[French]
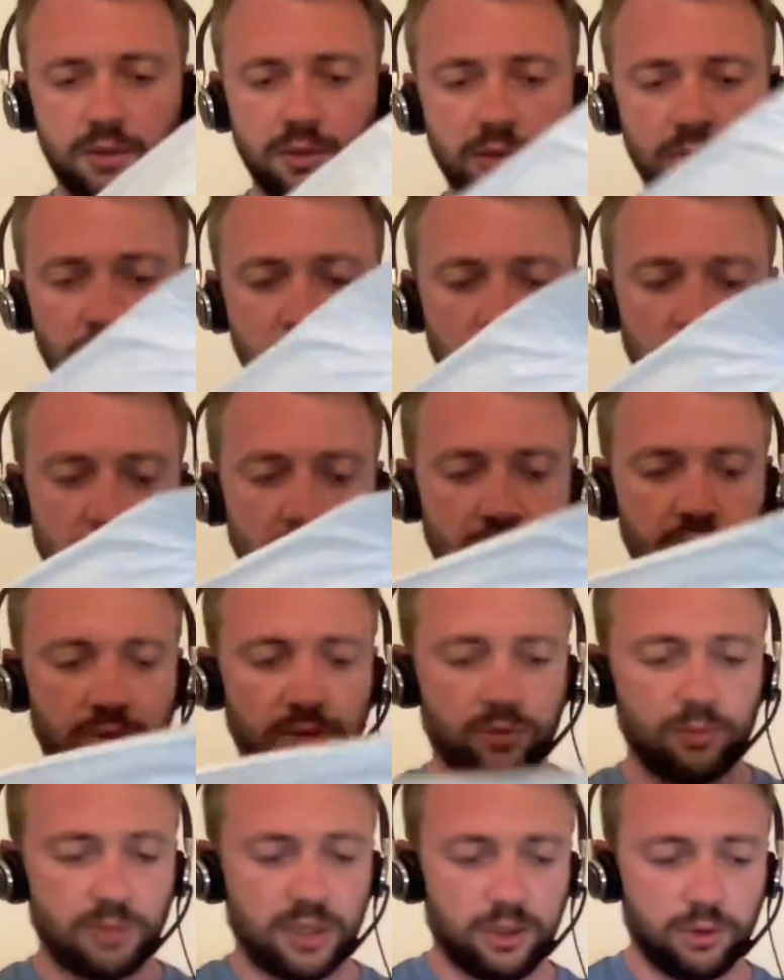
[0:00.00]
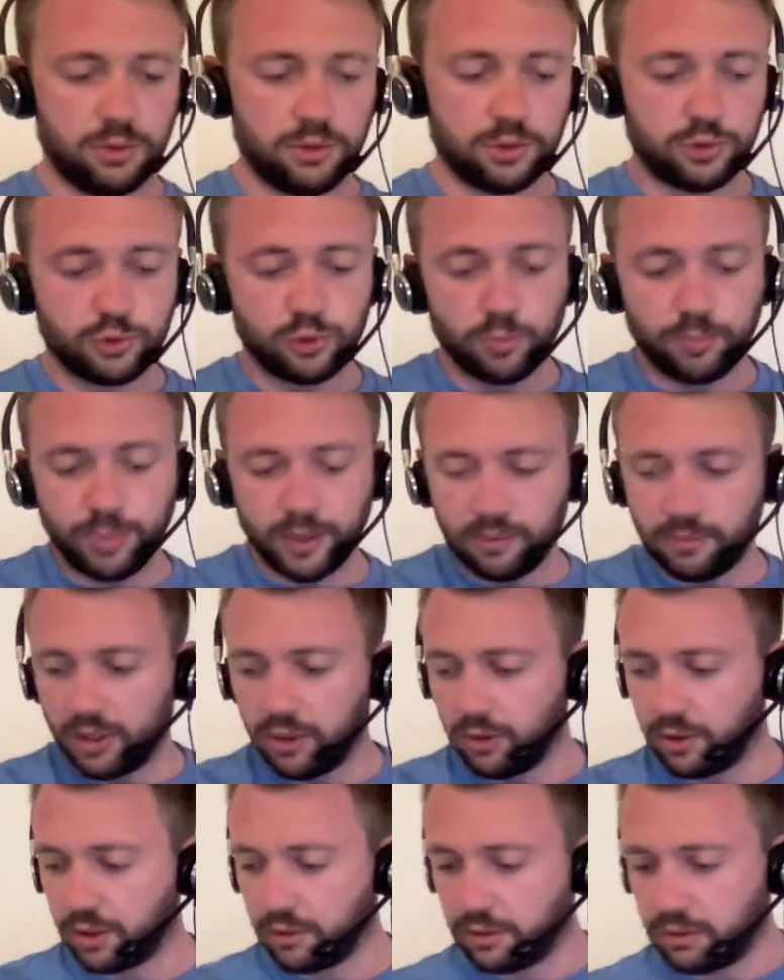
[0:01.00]
de, ce maillot que je coupe pas le
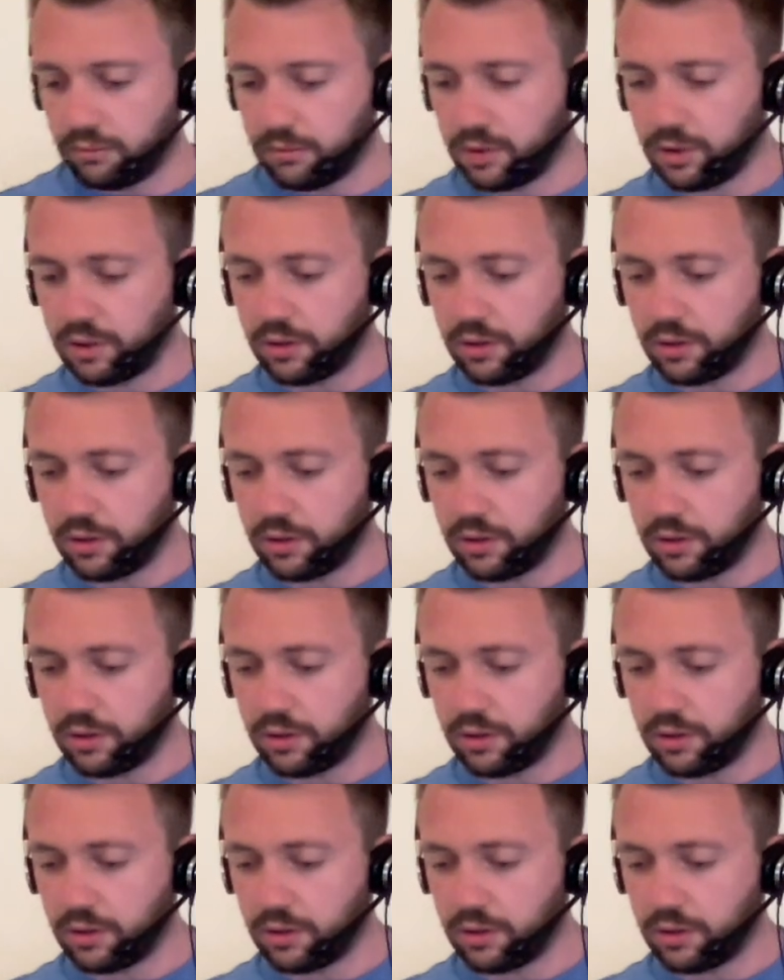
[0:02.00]
maillot quand même.